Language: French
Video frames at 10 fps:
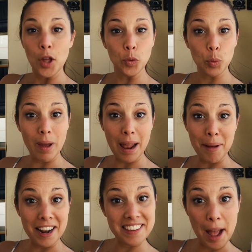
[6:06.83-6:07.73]
Donc bah
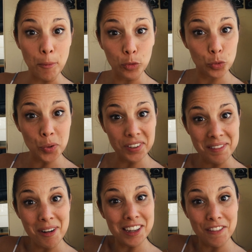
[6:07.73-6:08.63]
là, c'est à mon tour,
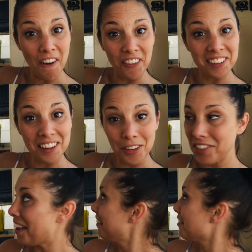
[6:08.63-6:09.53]
c'est moi qui vais rentrer en
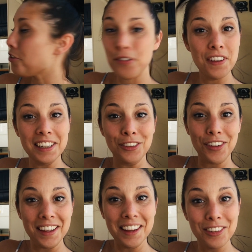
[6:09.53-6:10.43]
scène, je vais
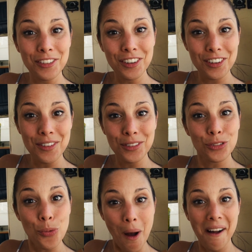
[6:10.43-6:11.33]
nettoyer donc le
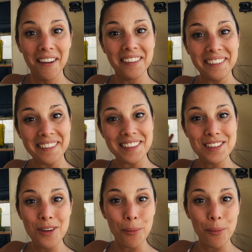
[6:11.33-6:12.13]
toit euh, du